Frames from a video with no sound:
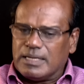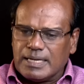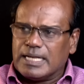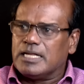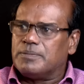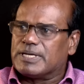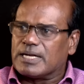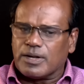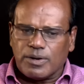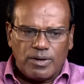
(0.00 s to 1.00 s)
என்ன
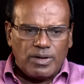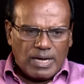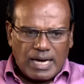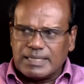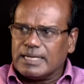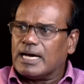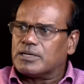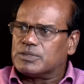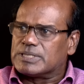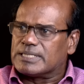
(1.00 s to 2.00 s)
நிரூபிக்கிறாரோ அதை
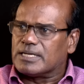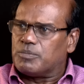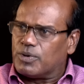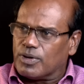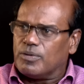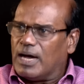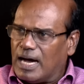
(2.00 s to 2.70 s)
நானும் ஒத்துக்கிட்டு தான் போனோம்